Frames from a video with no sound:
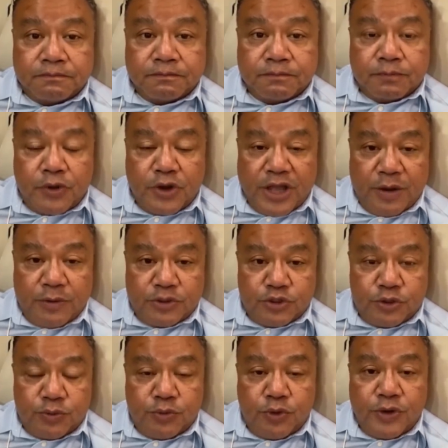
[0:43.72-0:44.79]
พระเยาวชน
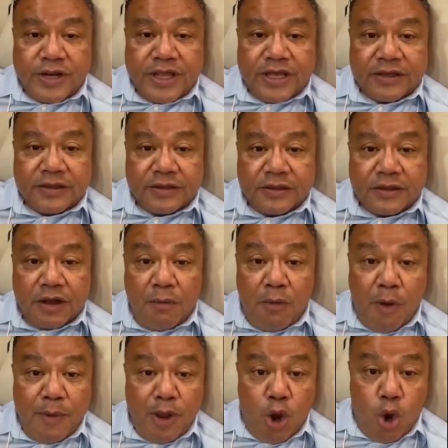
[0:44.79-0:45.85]
พวกนี้เขามอง
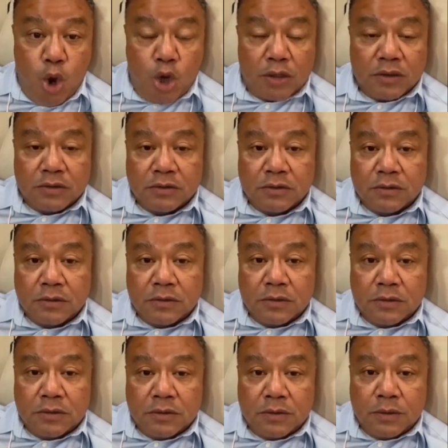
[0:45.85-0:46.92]
ไม่ออก
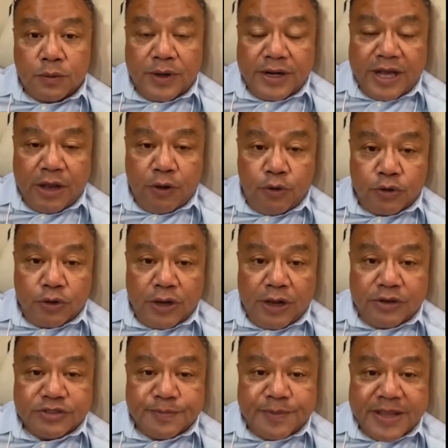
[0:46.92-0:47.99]
ว่าอนาคตของเขา
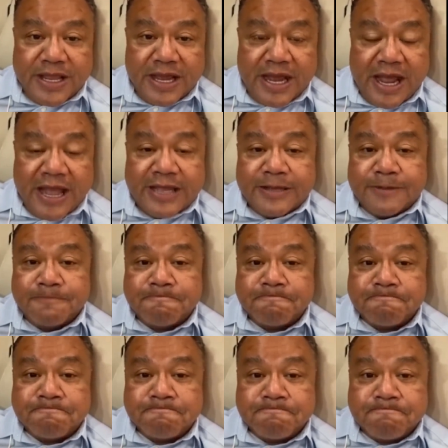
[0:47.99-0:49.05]
จะเป็นยังไง
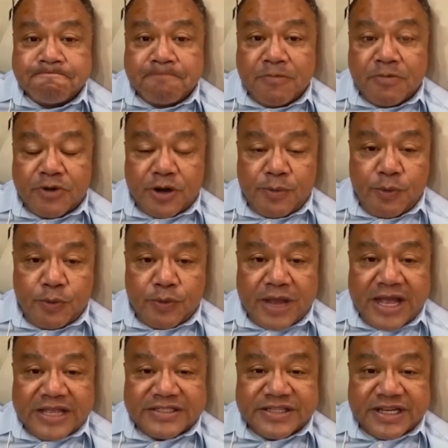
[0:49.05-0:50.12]
ระบบกา
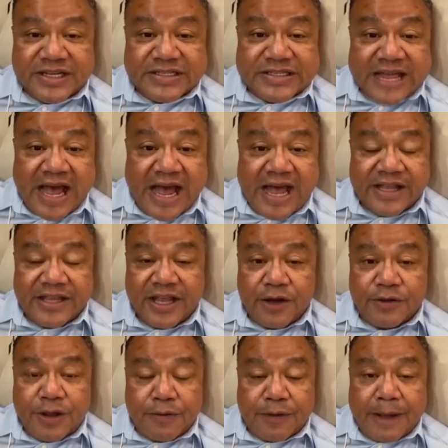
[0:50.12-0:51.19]
รศึกษาที่เขา
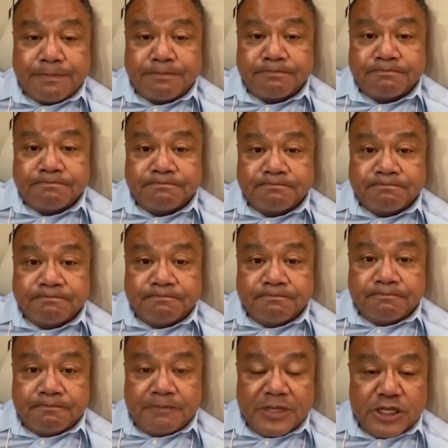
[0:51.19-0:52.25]
ได้รับ
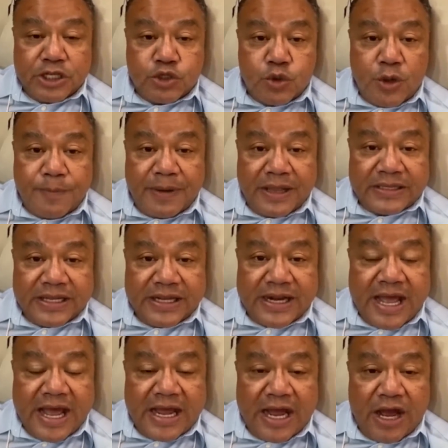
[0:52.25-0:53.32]
มันจะช่วยพัฒนา
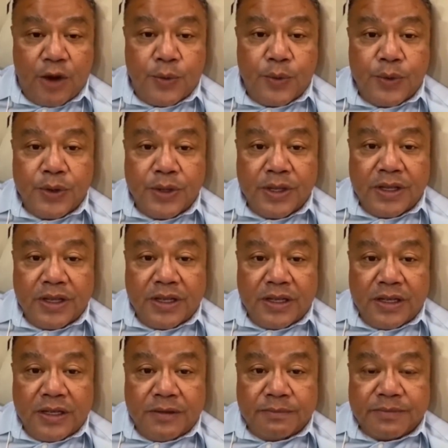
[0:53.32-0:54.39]
เขา
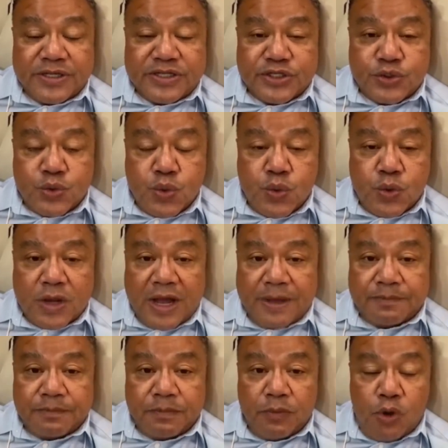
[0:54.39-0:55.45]
ไปสู้กับ
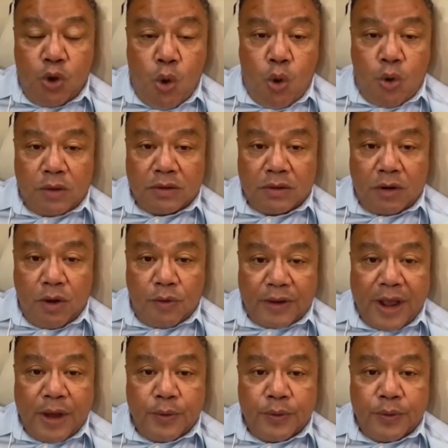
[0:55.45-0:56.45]
โลกของเรา